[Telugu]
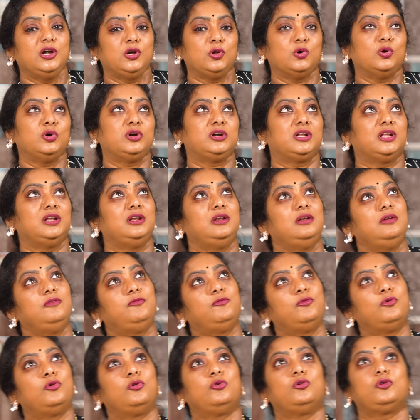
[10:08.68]
టోటల్
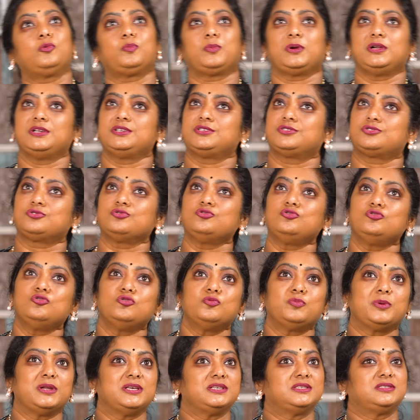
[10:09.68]
ఫోర్ ప్లస్ టూ
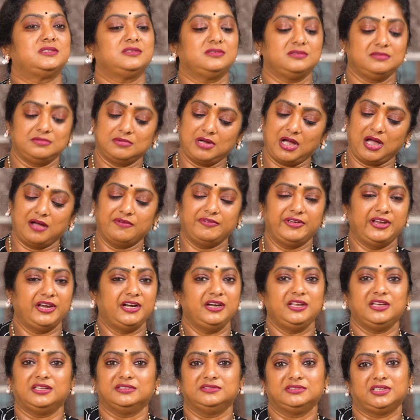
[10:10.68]
ప్లస్ ఆ
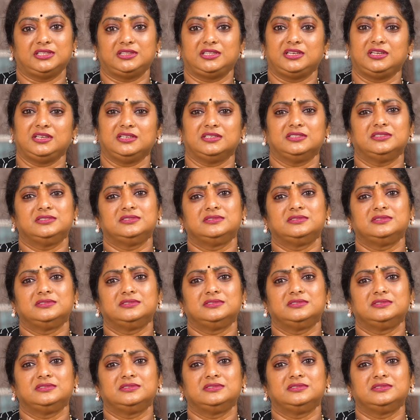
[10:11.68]
వేడి అంతా త్రీ